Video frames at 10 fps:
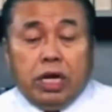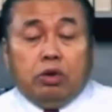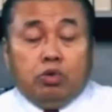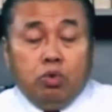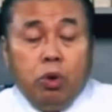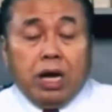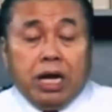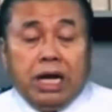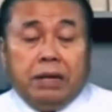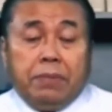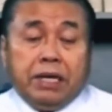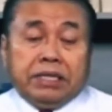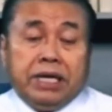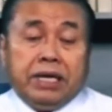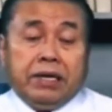dengan dua kakak ipar
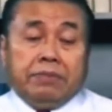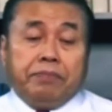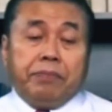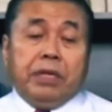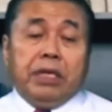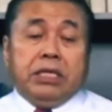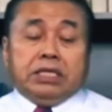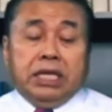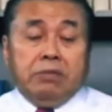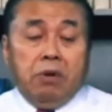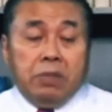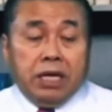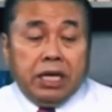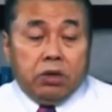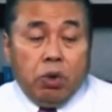saya. Saya
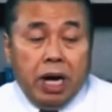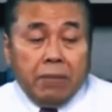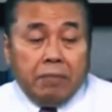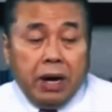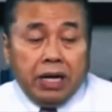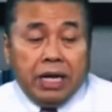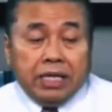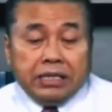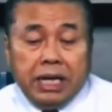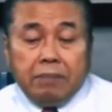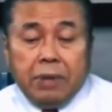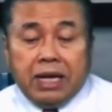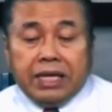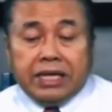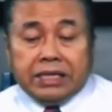memiliki dua abang dan saya
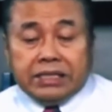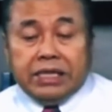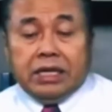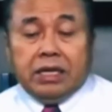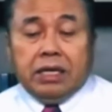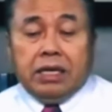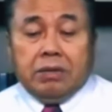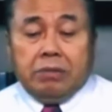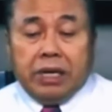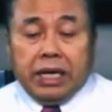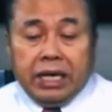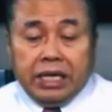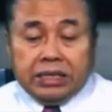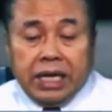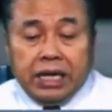paling kecil mereka
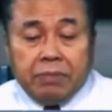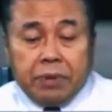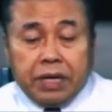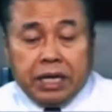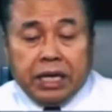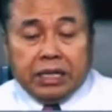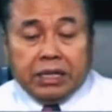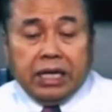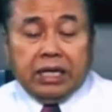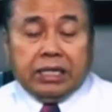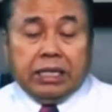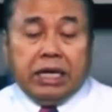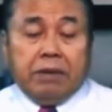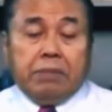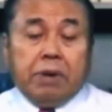saling berdekatan
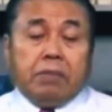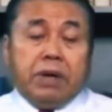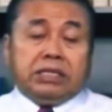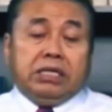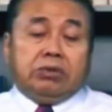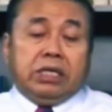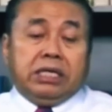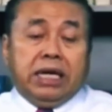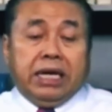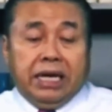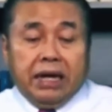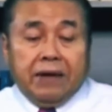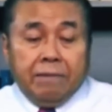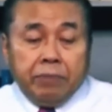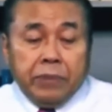ketika papa saya sudah tiada.
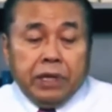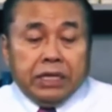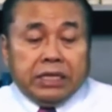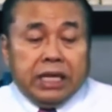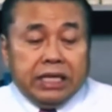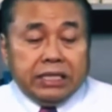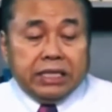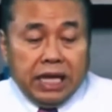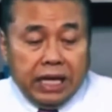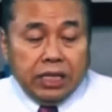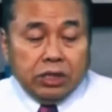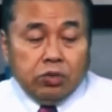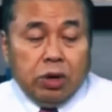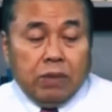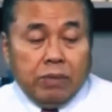Jadi saya,
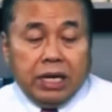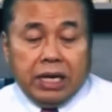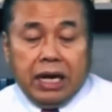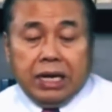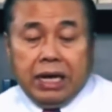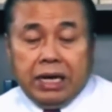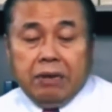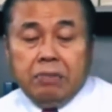suami dan anak-anak